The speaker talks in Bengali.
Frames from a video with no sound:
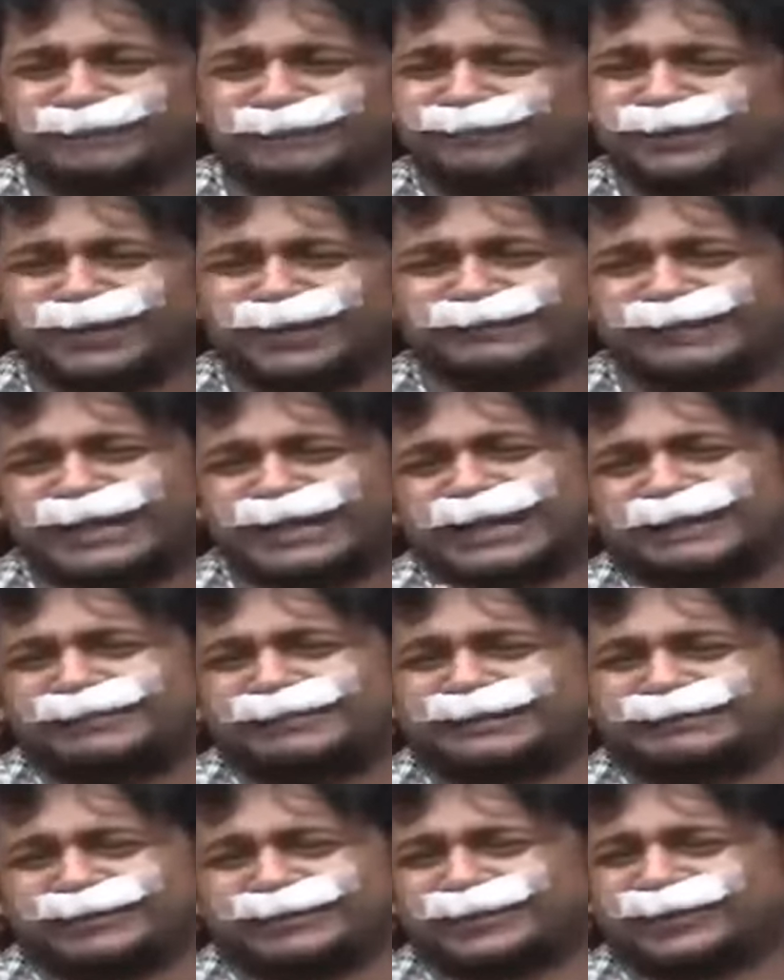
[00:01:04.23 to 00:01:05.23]
আমার পরিবারে
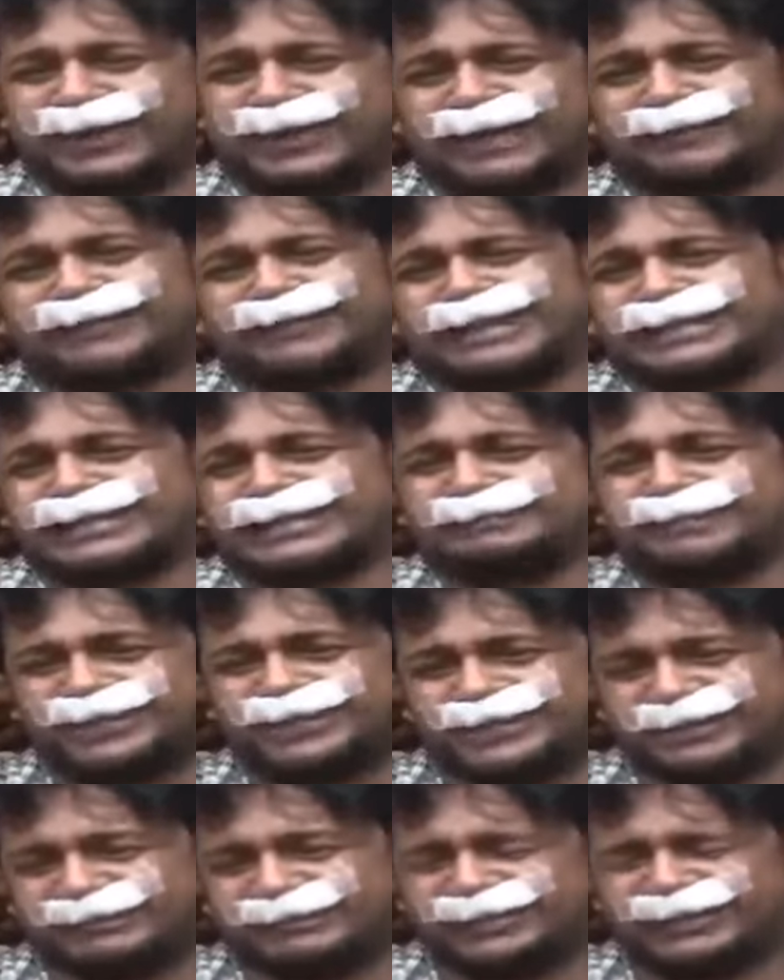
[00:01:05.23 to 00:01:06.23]
আমার মতো কেউ নাই যে
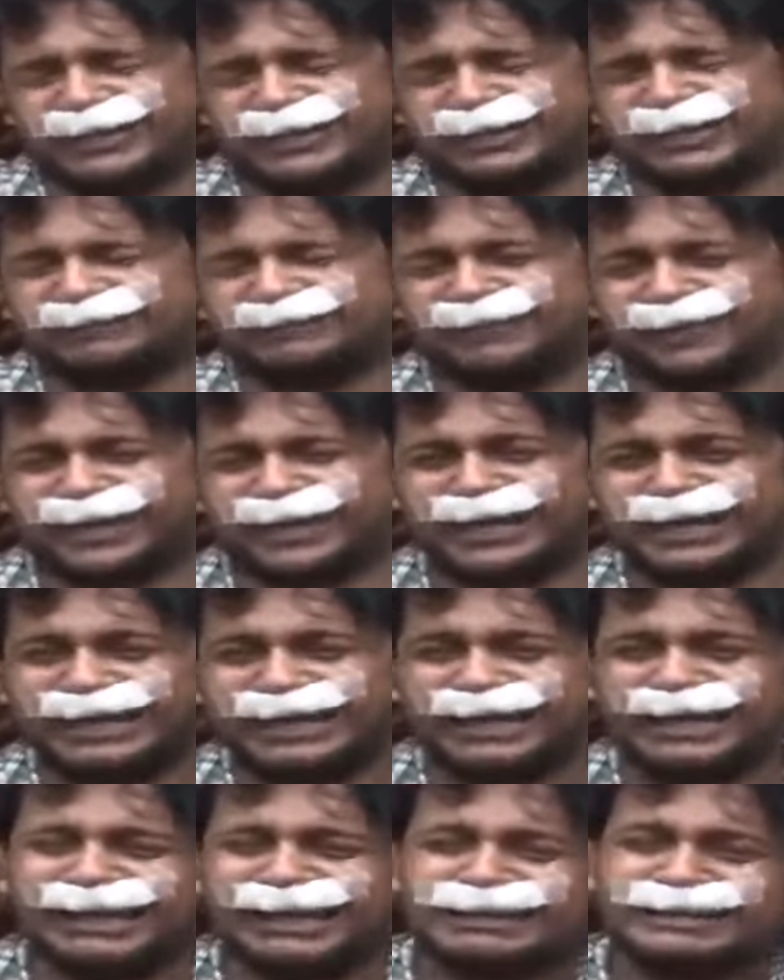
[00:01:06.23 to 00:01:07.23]
বিশ্ববিদ্যালয়ে পড়ে
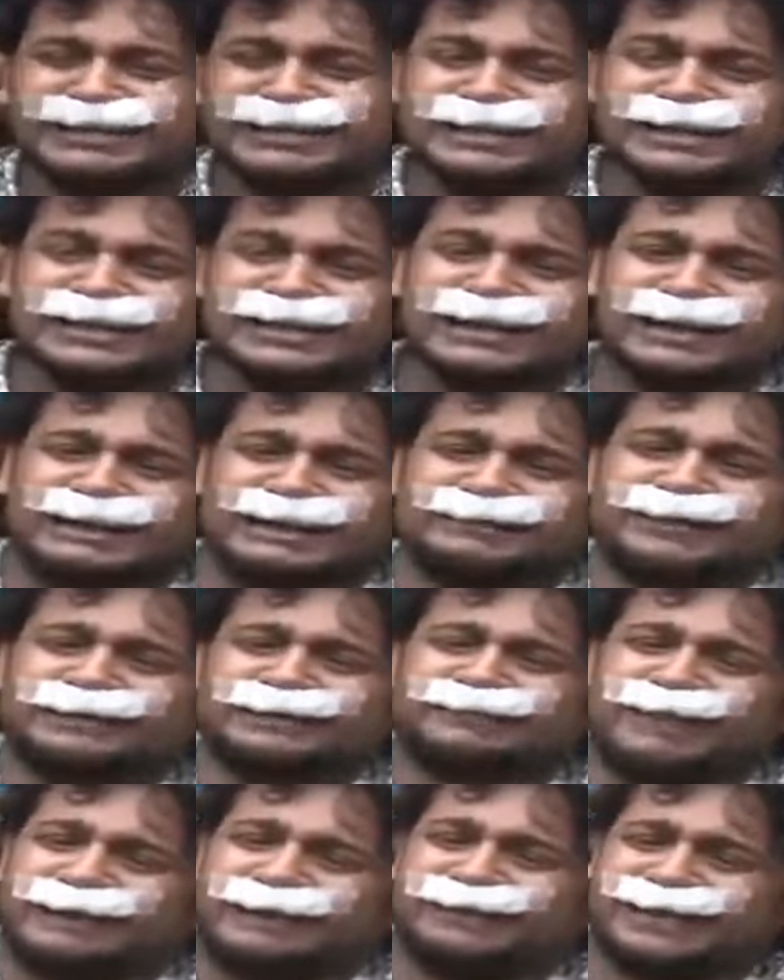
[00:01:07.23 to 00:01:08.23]

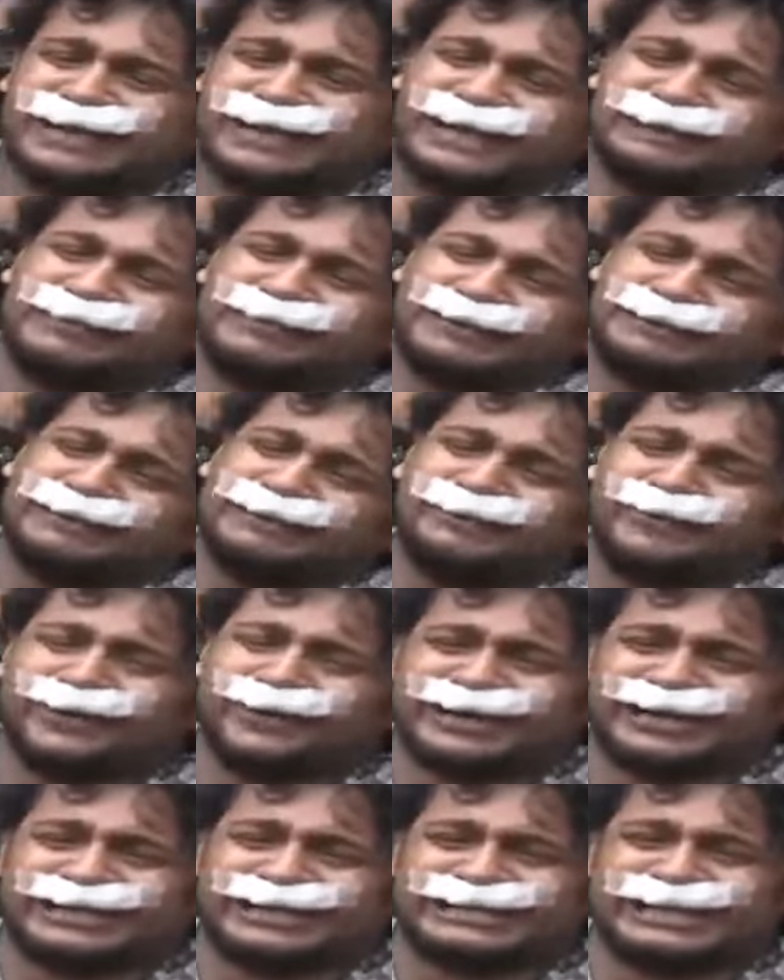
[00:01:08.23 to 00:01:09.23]
আমার বাবা নাই বাবা
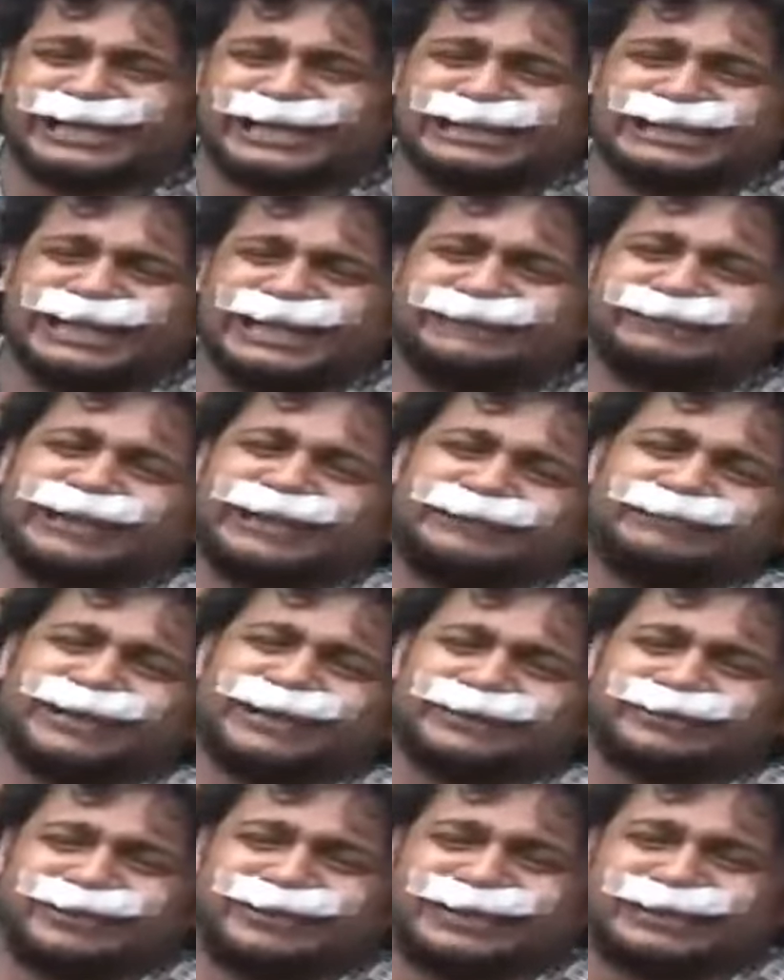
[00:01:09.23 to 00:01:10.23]
মরে গেছে তারপর
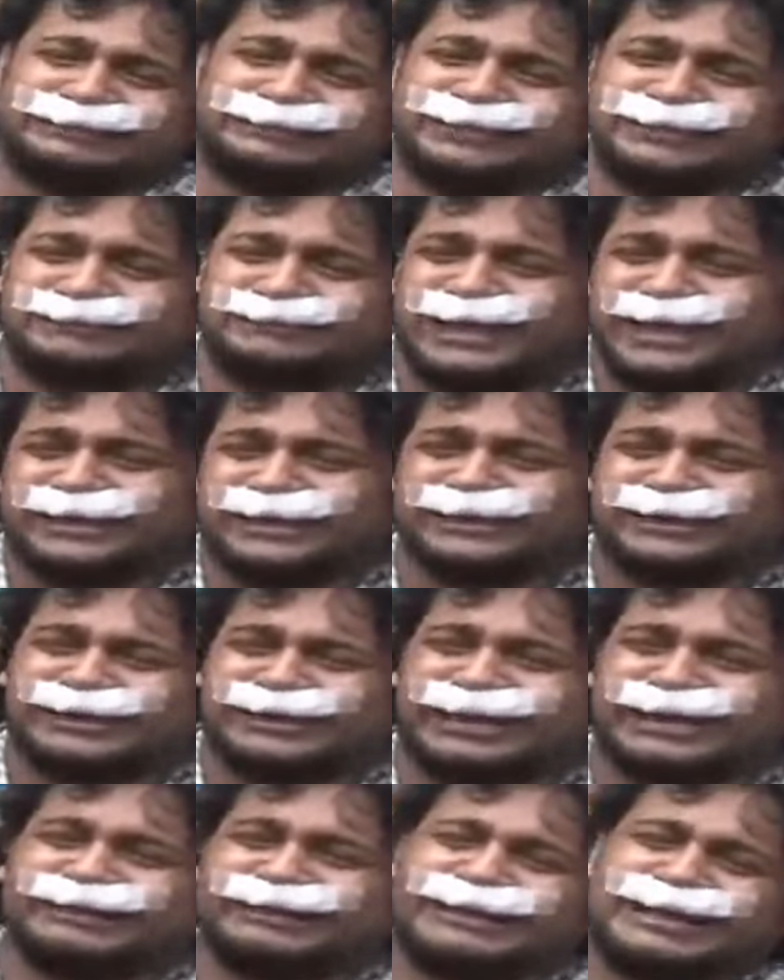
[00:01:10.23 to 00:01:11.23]
আমাকে মারলো
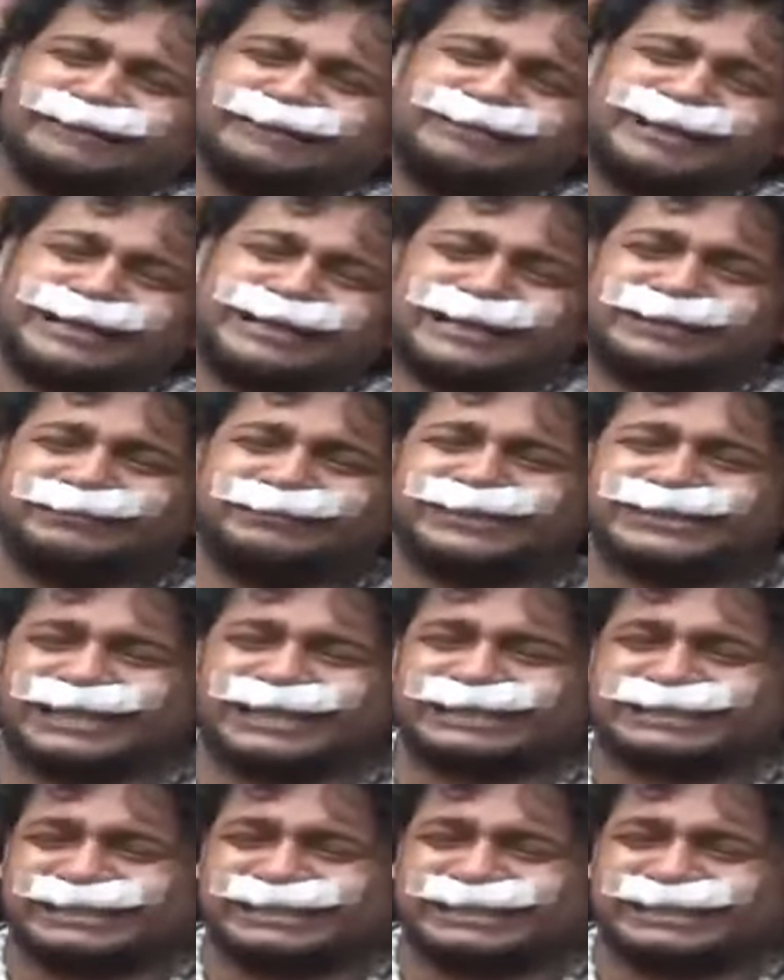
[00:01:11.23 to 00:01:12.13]
কেন আমি এটার বিচার